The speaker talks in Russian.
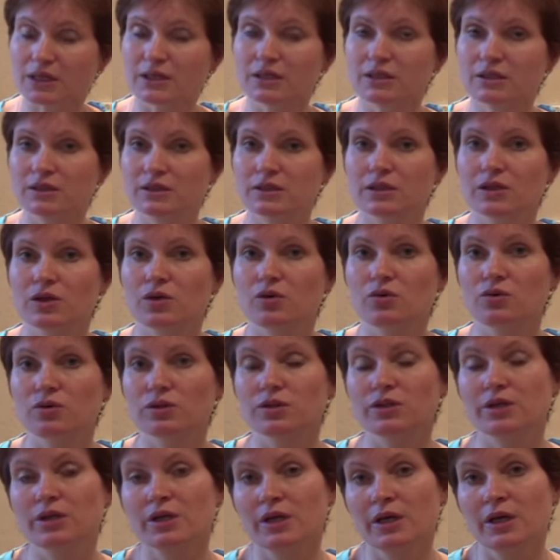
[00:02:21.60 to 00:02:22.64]
э,
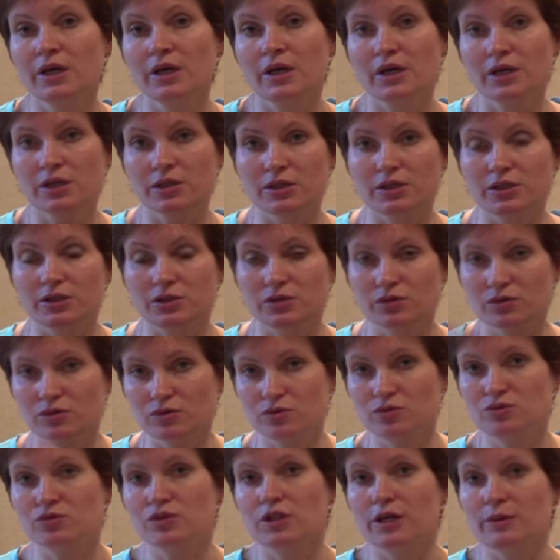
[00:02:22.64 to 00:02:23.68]
от Э,
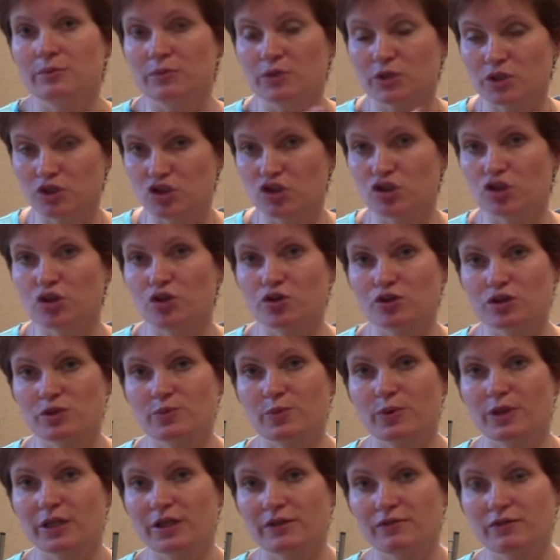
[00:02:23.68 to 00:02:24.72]
ну там от четырех с
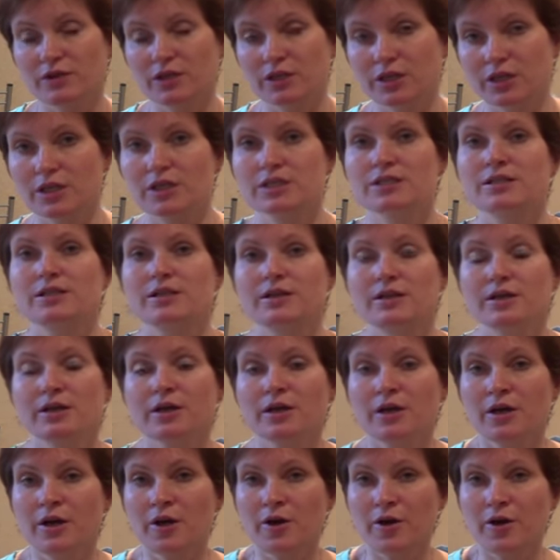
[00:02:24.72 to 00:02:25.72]
половиной, если